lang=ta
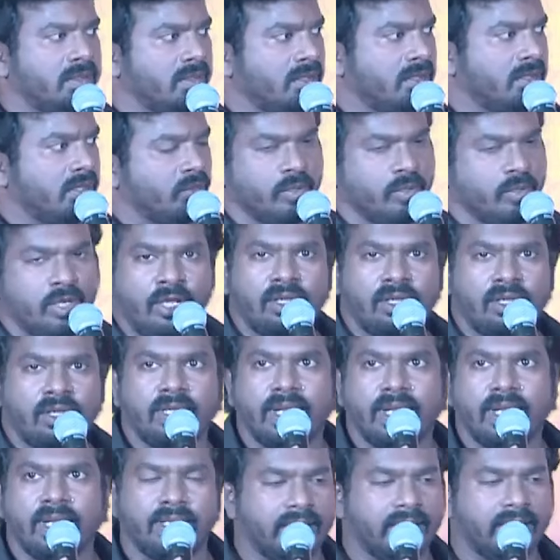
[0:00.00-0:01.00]
இன்னும்
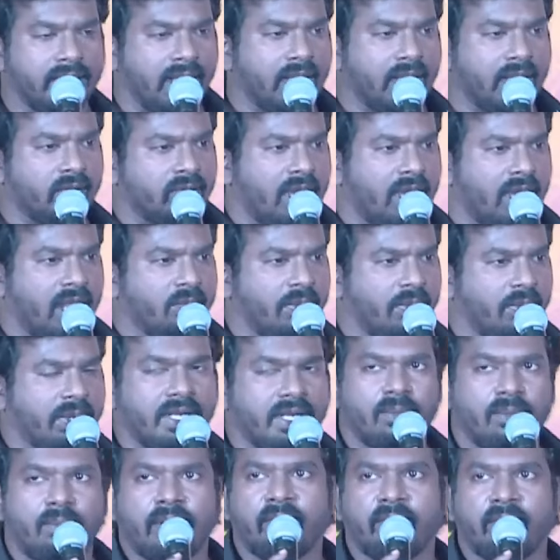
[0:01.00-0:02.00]
எனக்கு யாரும் கால் பண்ணல
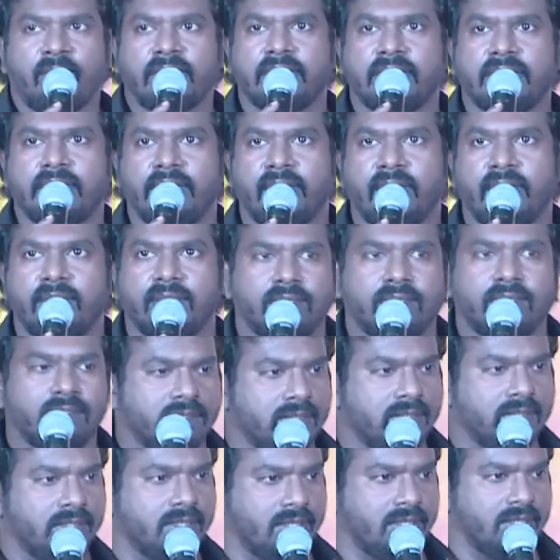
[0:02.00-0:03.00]
படம் பார்த்துட்டு
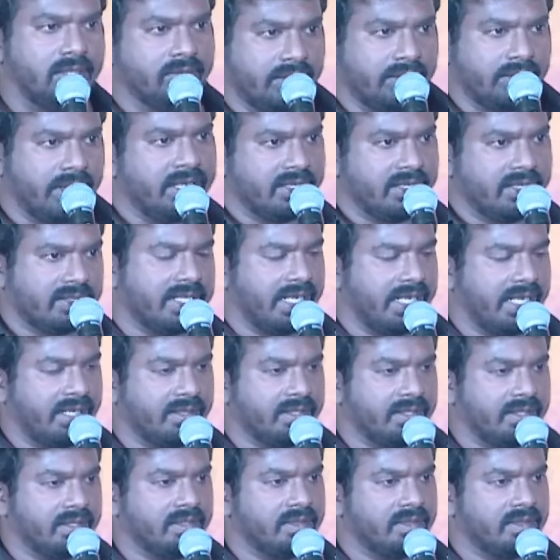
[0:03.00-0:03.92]
தெரியல சார் எனக்கு